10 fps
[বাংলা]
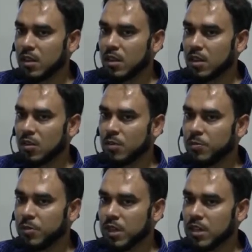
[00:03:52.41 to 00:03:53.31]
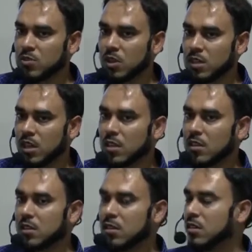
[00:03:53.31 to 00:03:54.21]
কারণ পিকে চলে যায়
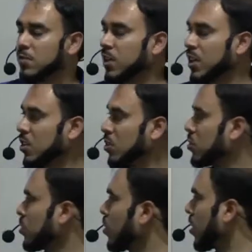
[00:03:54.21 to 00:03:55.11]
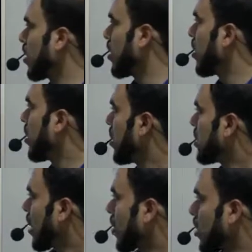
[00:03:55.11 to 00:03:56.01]
পিকে যাওয়া শুরু করে
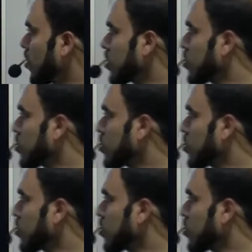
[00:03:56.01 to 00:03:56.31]
চার ঘন্টা পরে